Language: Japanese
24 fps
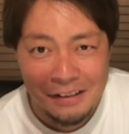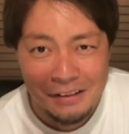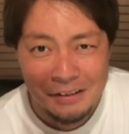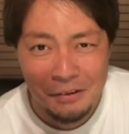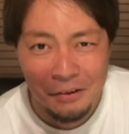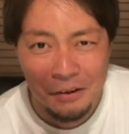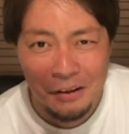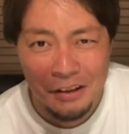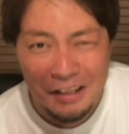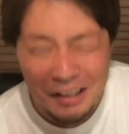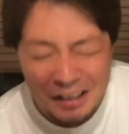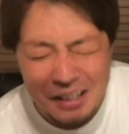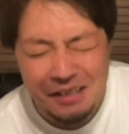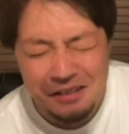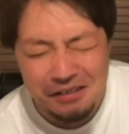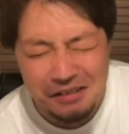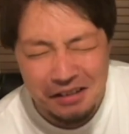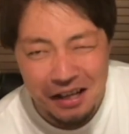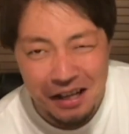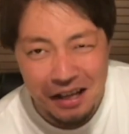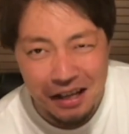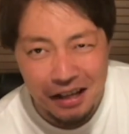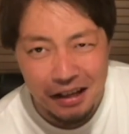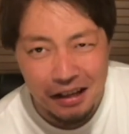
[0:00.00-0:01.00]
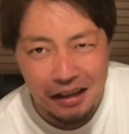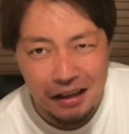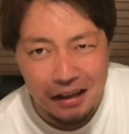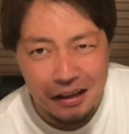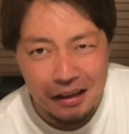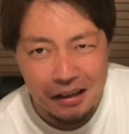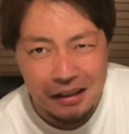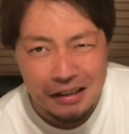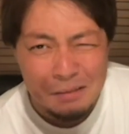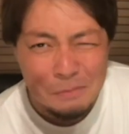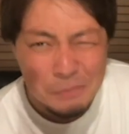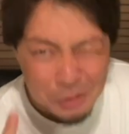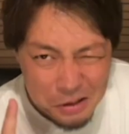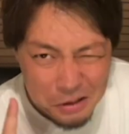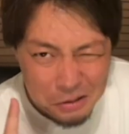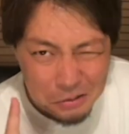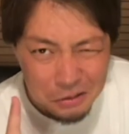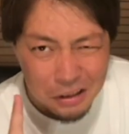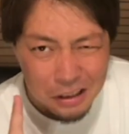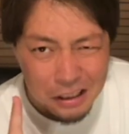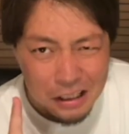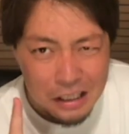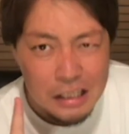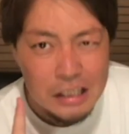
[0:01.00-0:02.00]
それでですね、もう
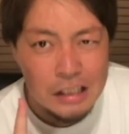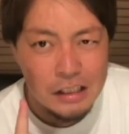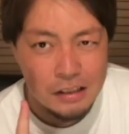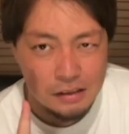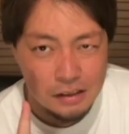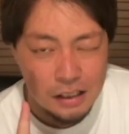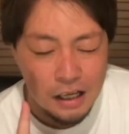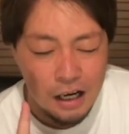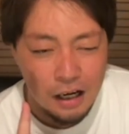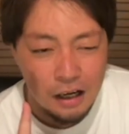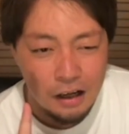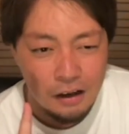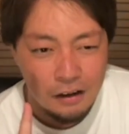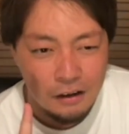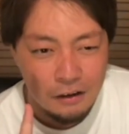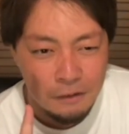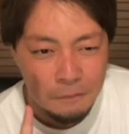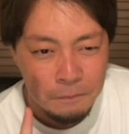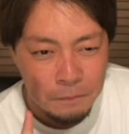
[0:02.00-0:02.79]
一個だけいいですか？